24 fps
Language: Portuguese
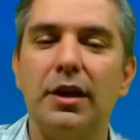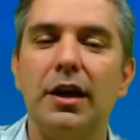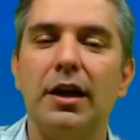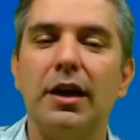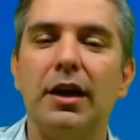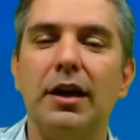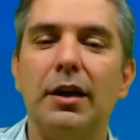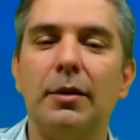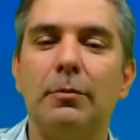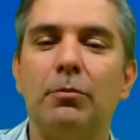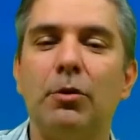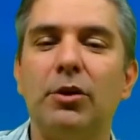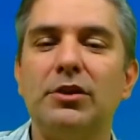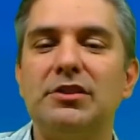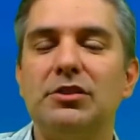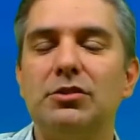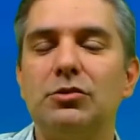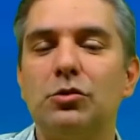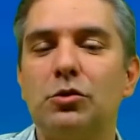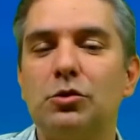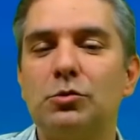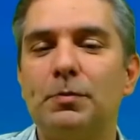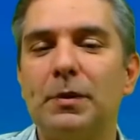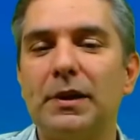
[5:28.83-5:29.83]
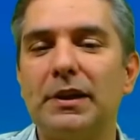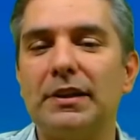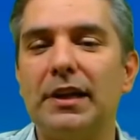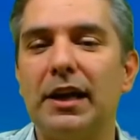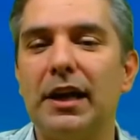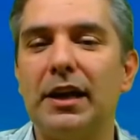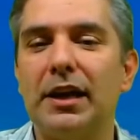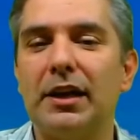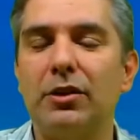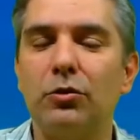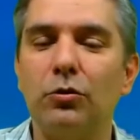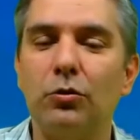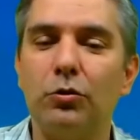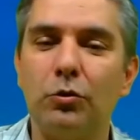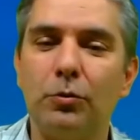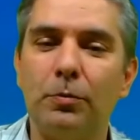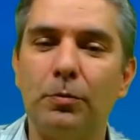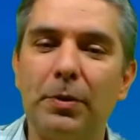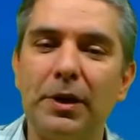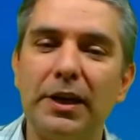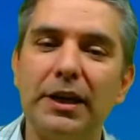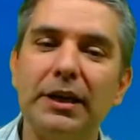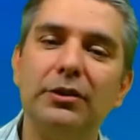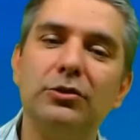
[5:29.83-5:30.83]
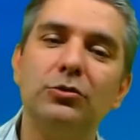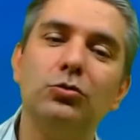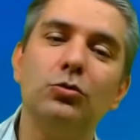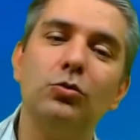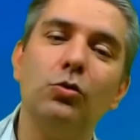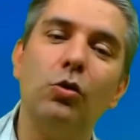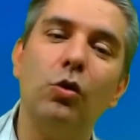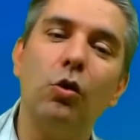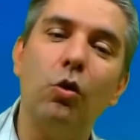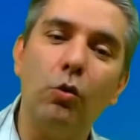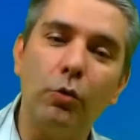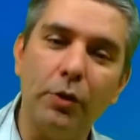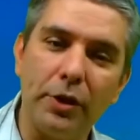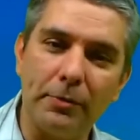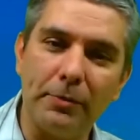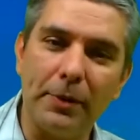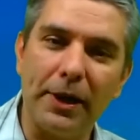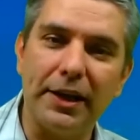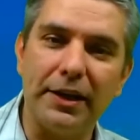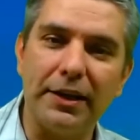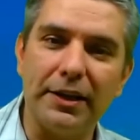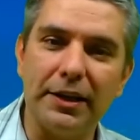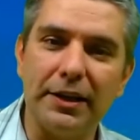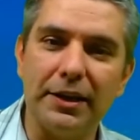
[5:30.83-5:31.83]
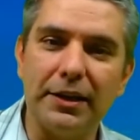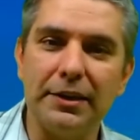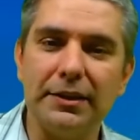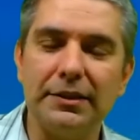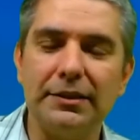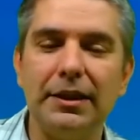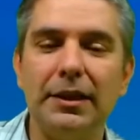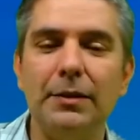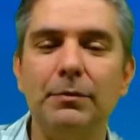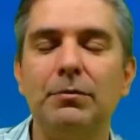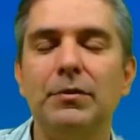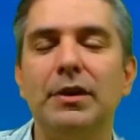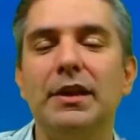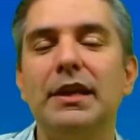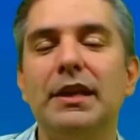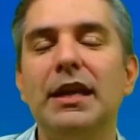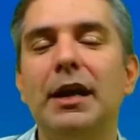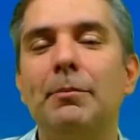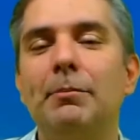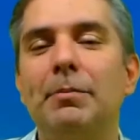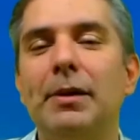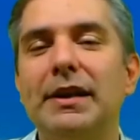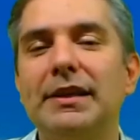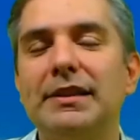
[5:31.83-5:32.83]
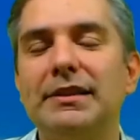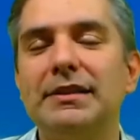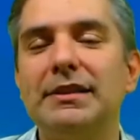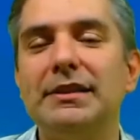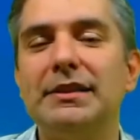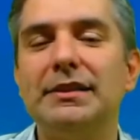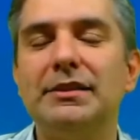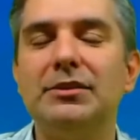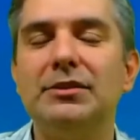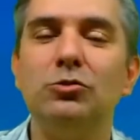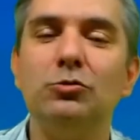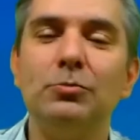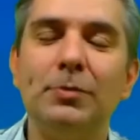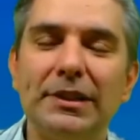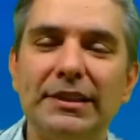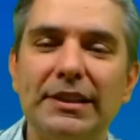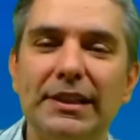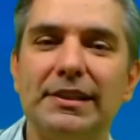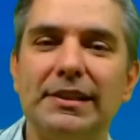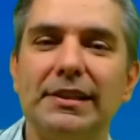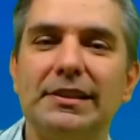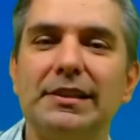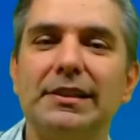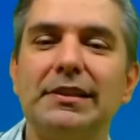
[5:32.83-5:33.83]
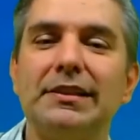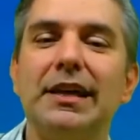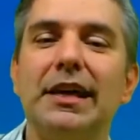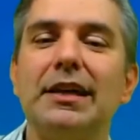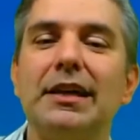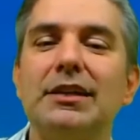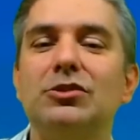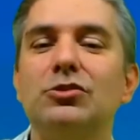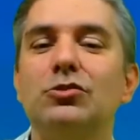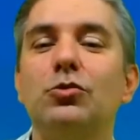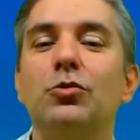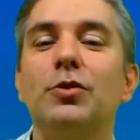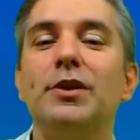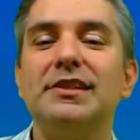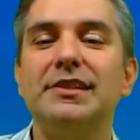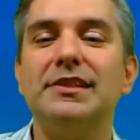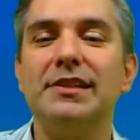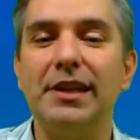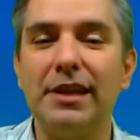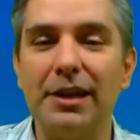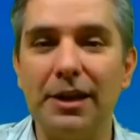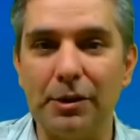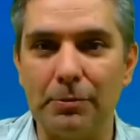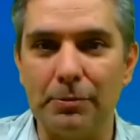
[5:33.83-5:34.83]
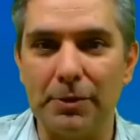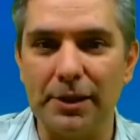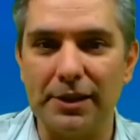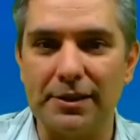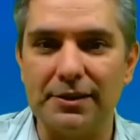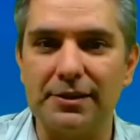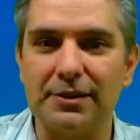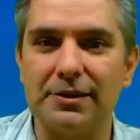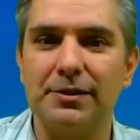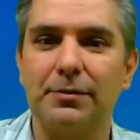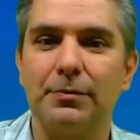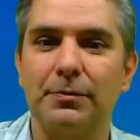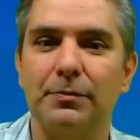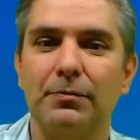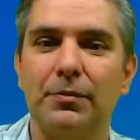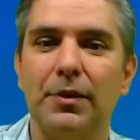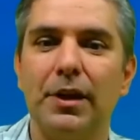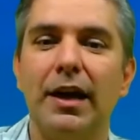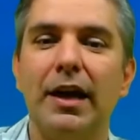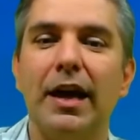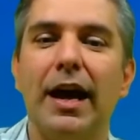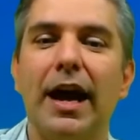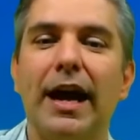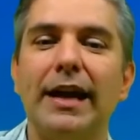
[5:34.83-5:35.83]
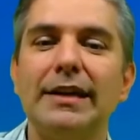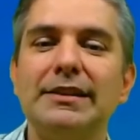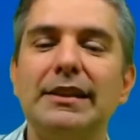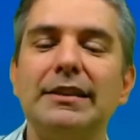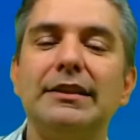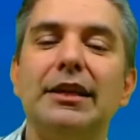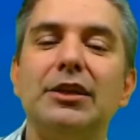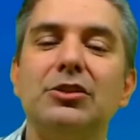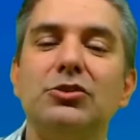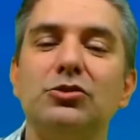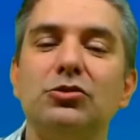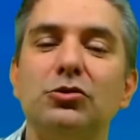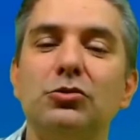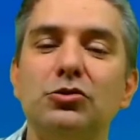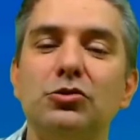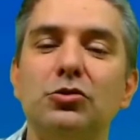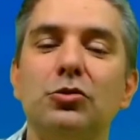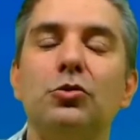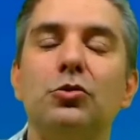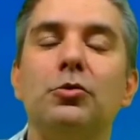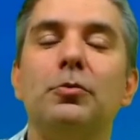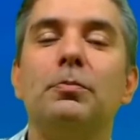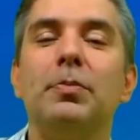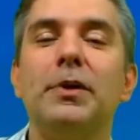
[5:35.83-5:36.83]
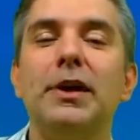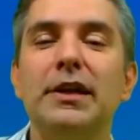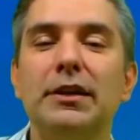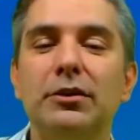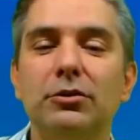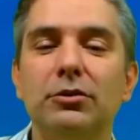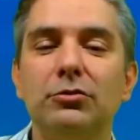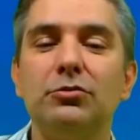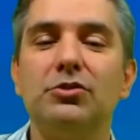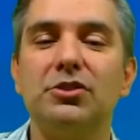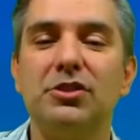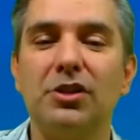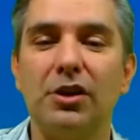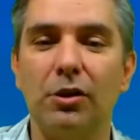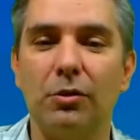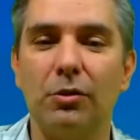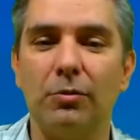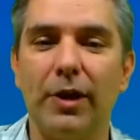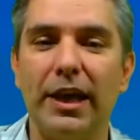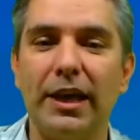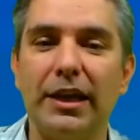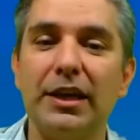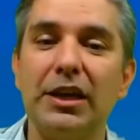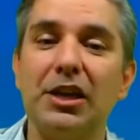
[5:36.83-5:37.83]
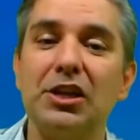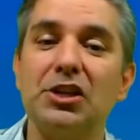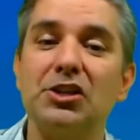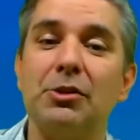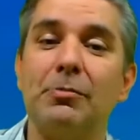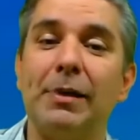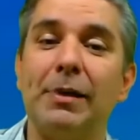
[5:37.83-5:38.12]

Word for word: É, pode se hospedar em Ouro Preto ou em Mariana e, a partir de uma dessas cidades, conhecer ambas. As atrações de Ouro Preto são a Igreja